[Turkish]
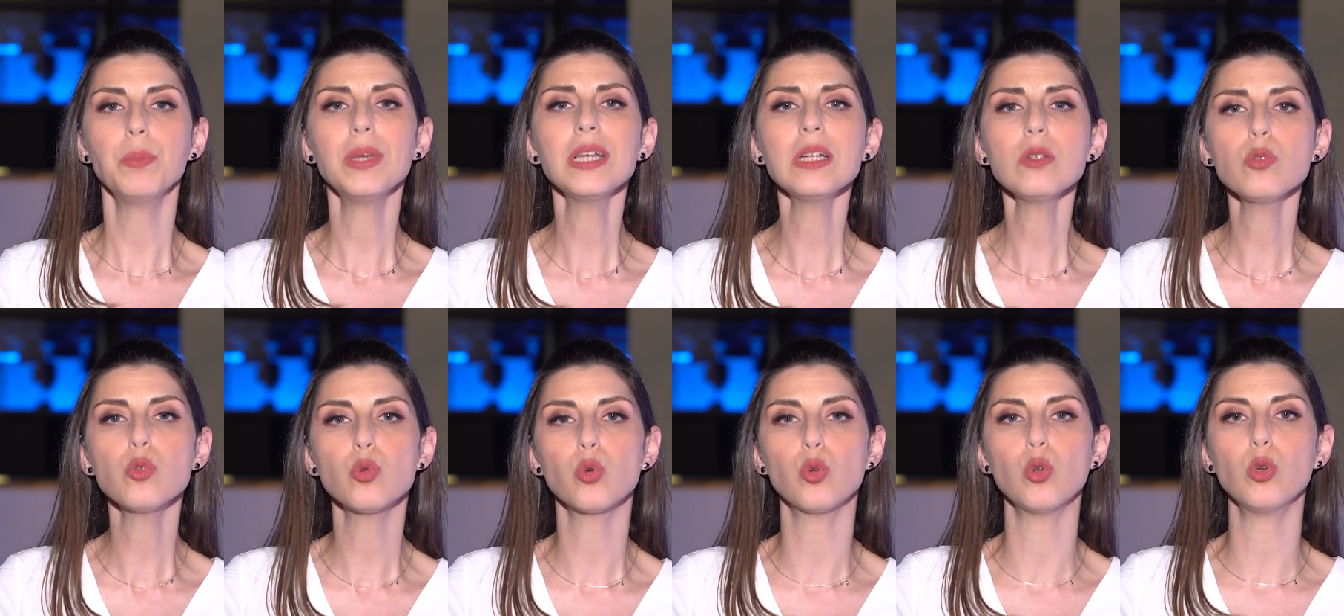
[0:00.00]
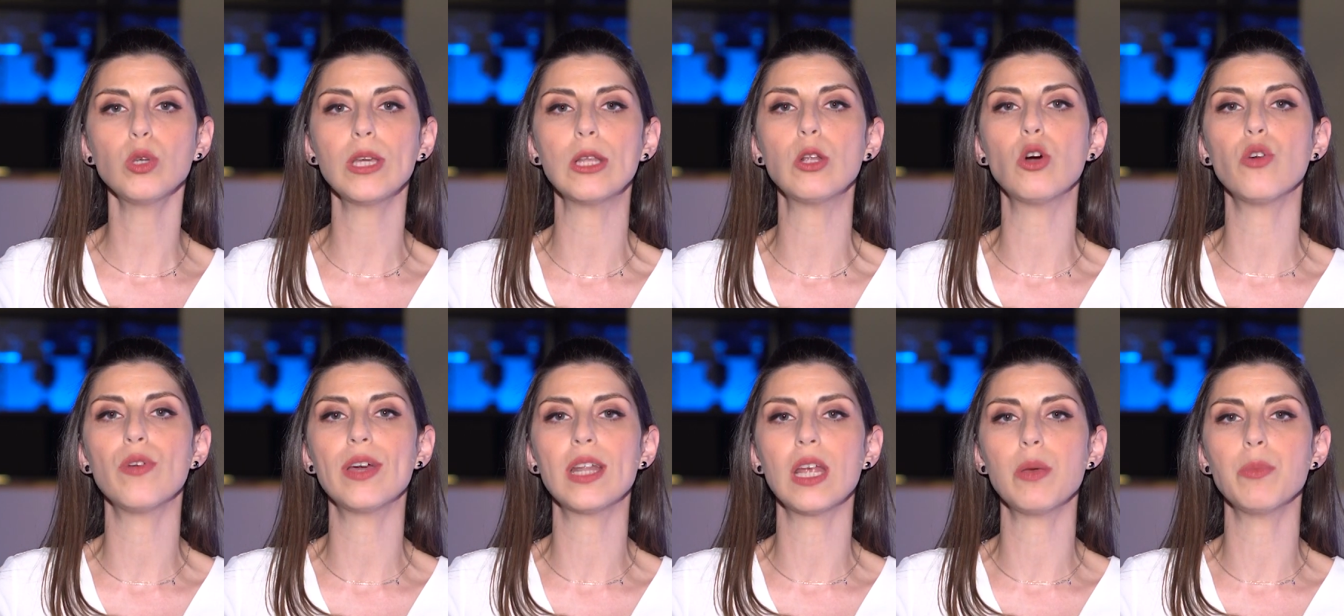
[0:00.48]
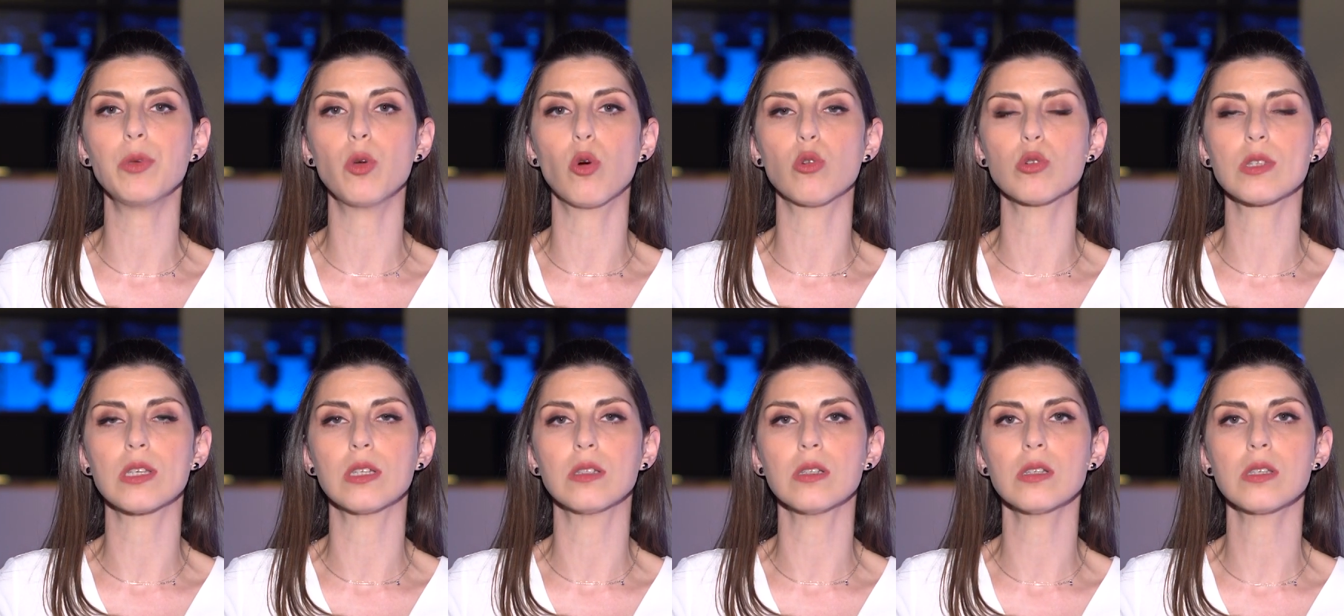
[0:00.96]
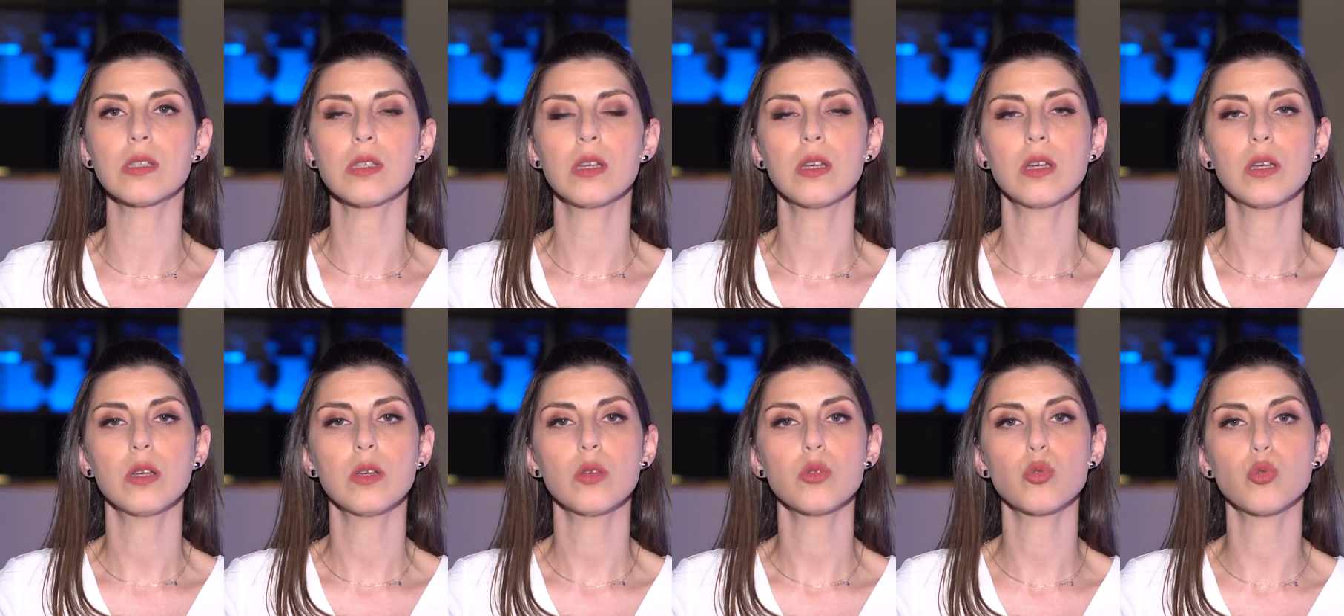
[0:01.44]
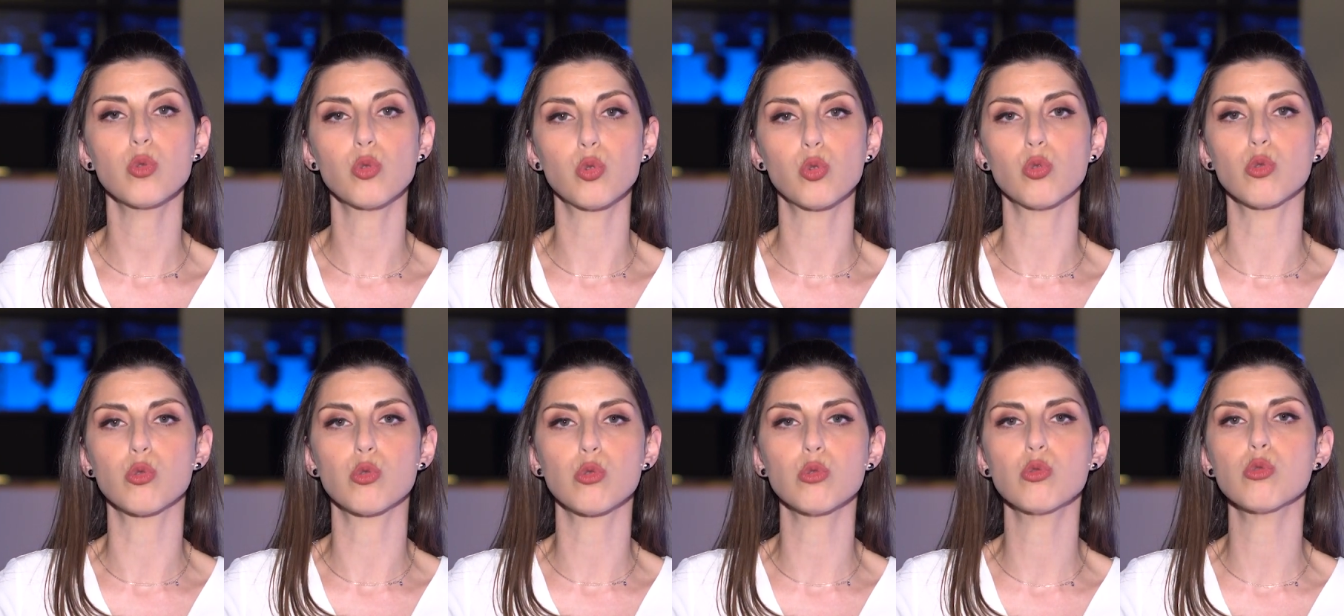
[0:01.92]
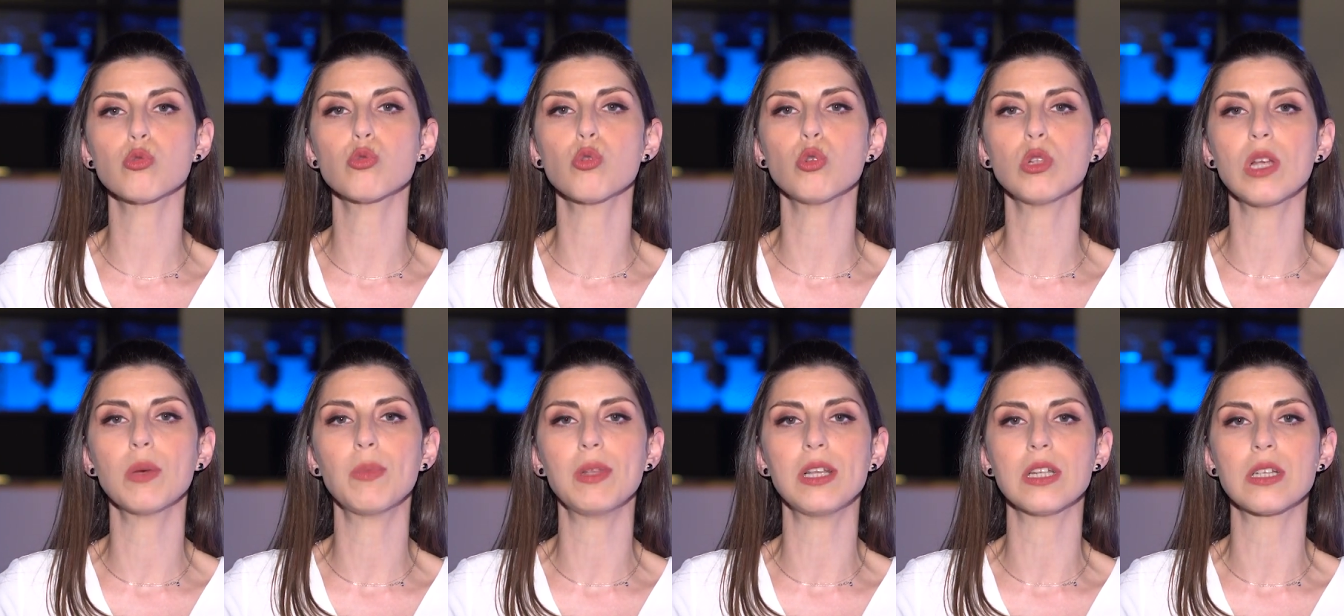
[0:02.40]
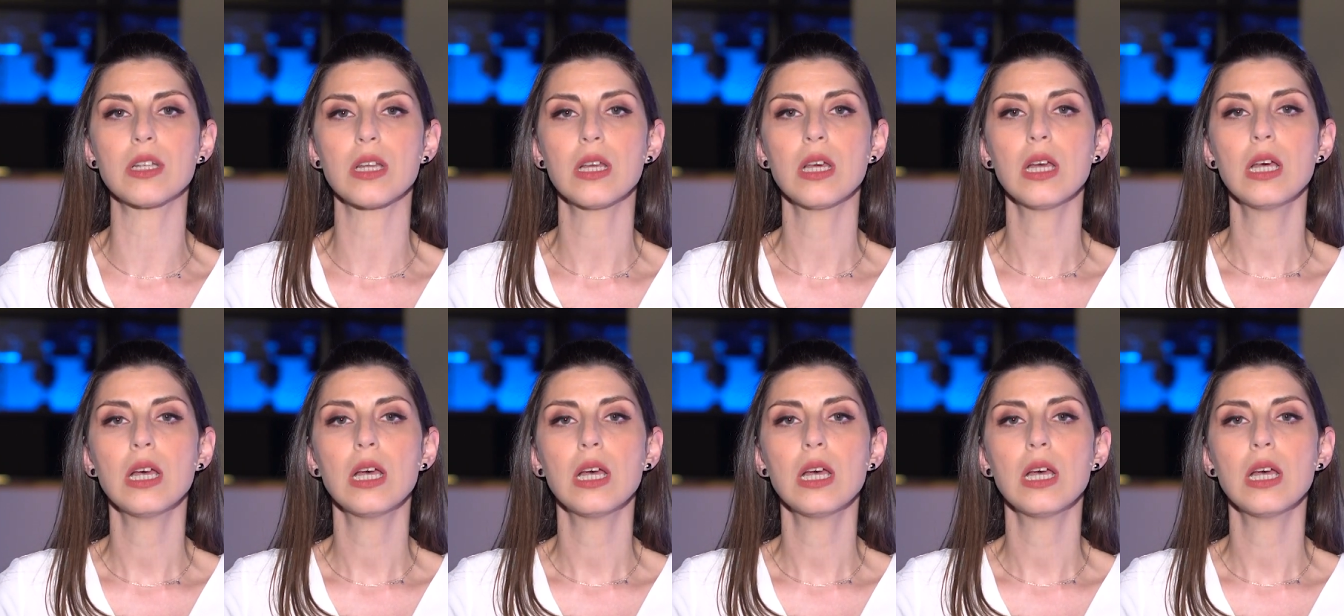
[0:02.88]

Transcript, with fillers: bir türlü kilo veremiyorsanız suçlusu tuz olabilir.